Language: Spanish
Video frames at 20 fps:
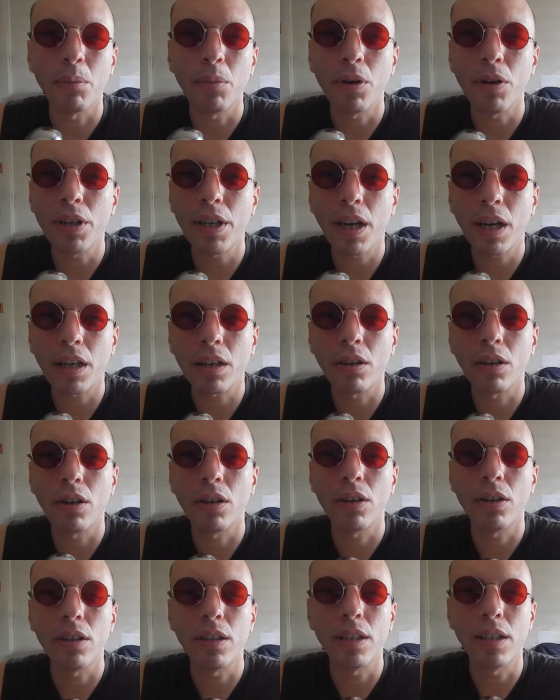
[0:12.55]
Mónaco
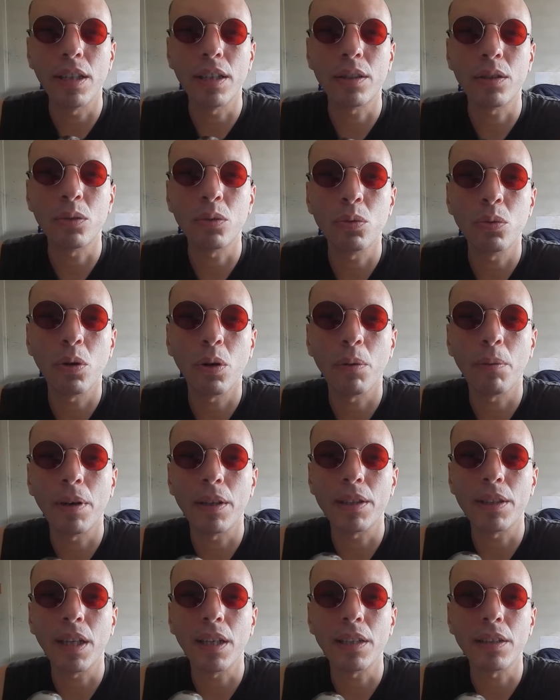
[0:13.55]
le estuvo
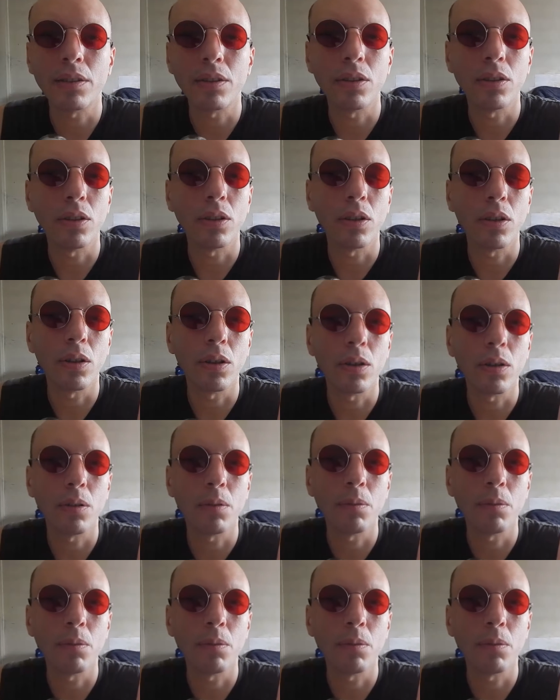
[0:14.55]
mandando